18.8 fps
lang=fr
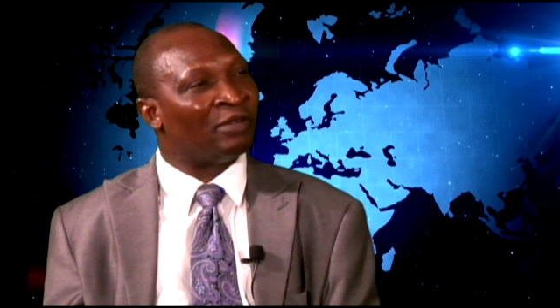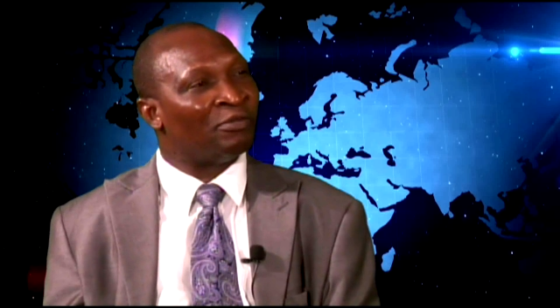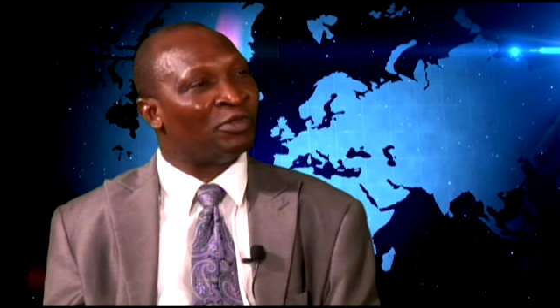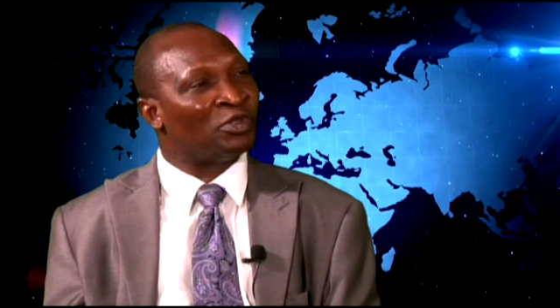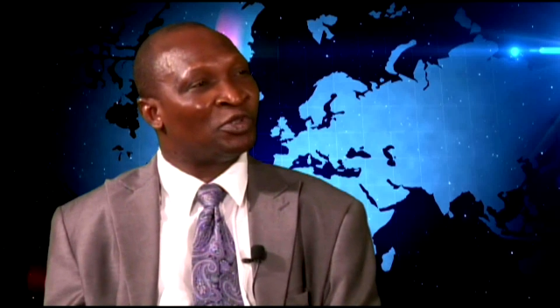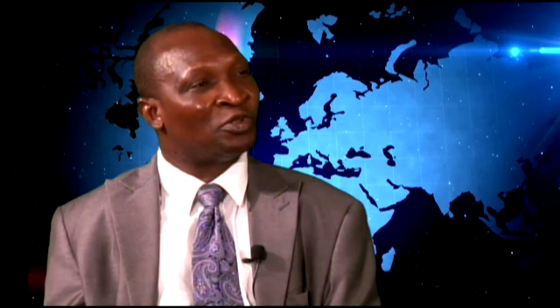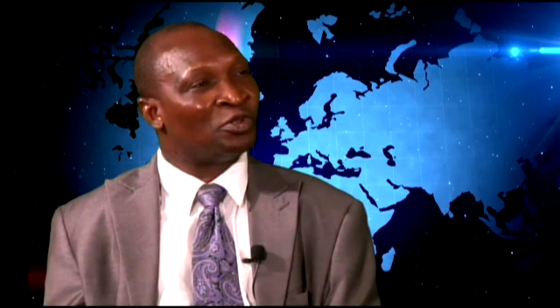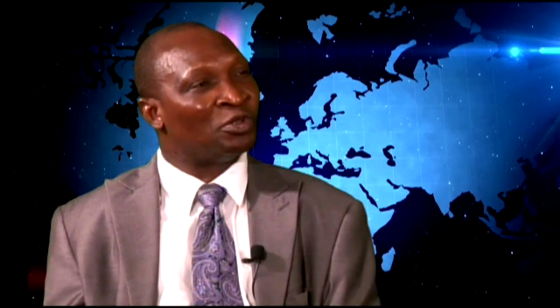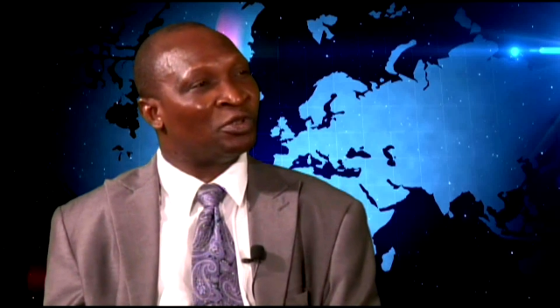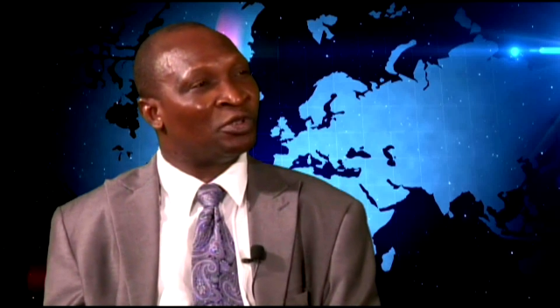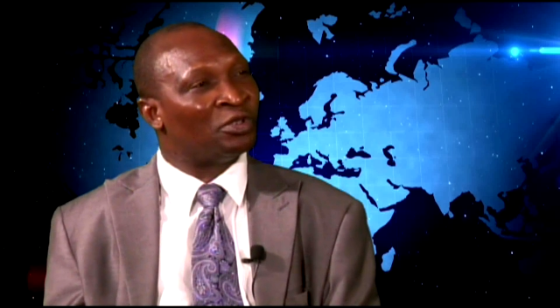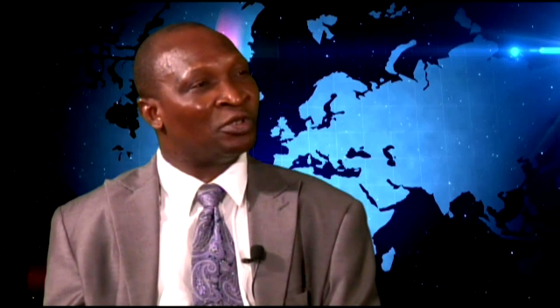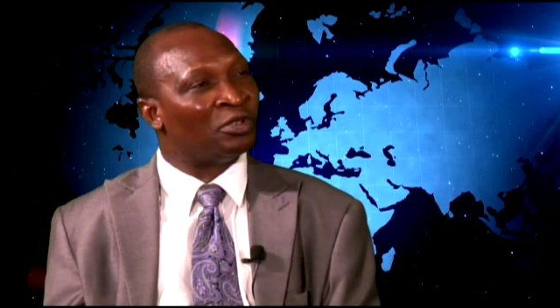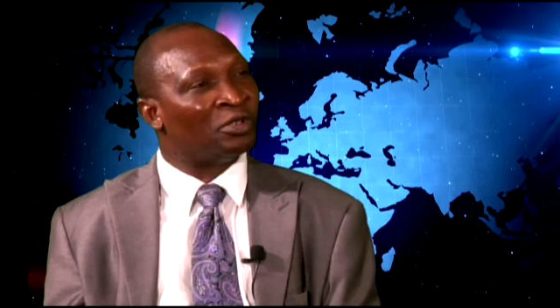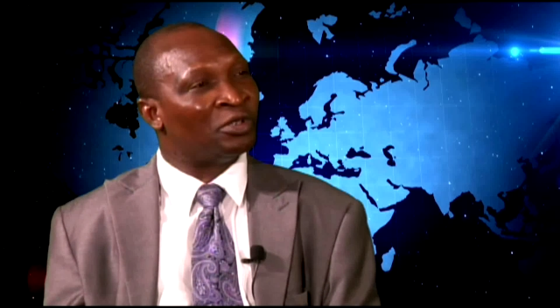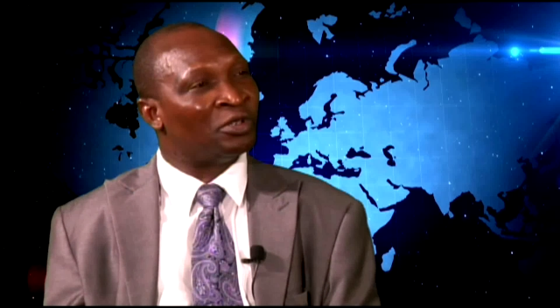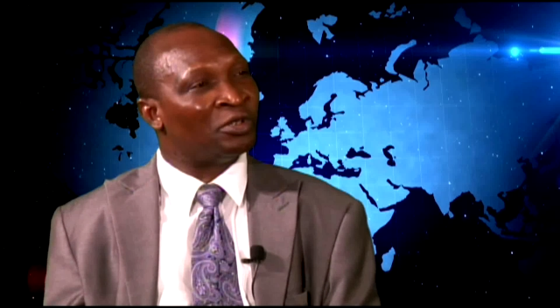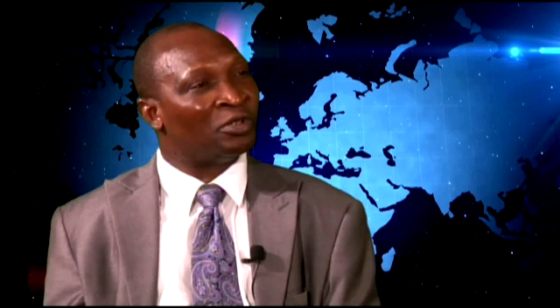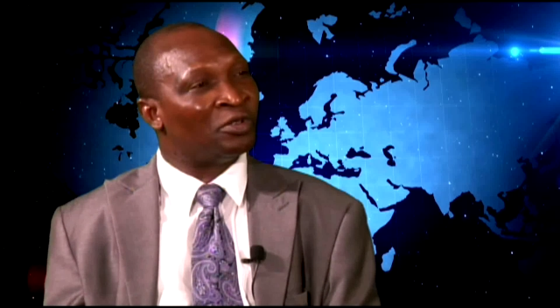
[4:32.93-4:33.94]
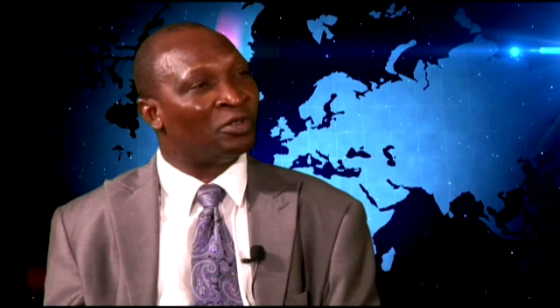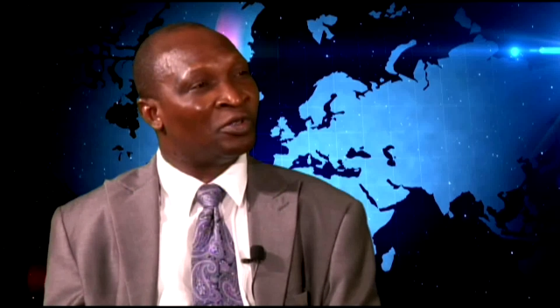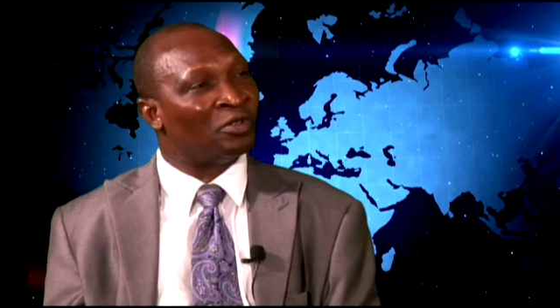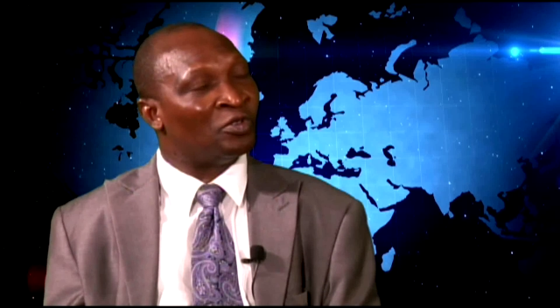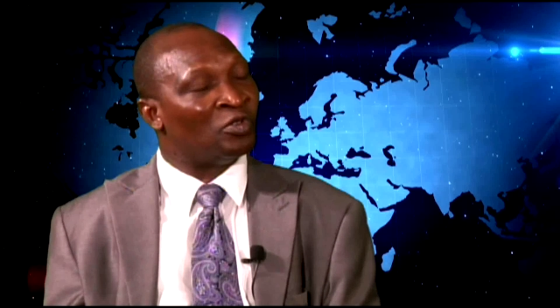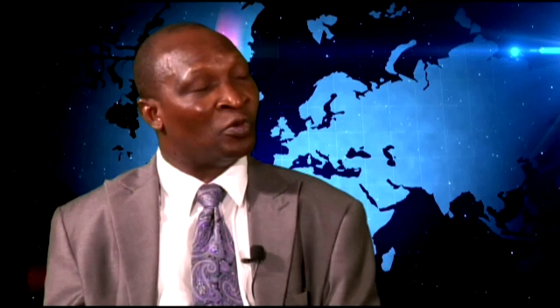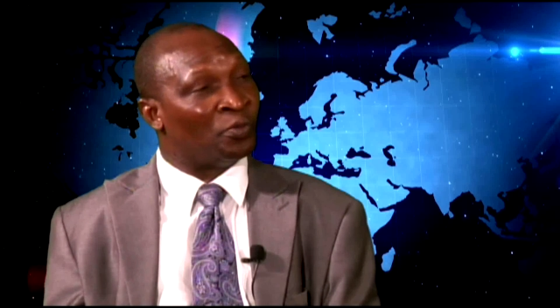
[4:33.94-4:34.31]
Monsieur le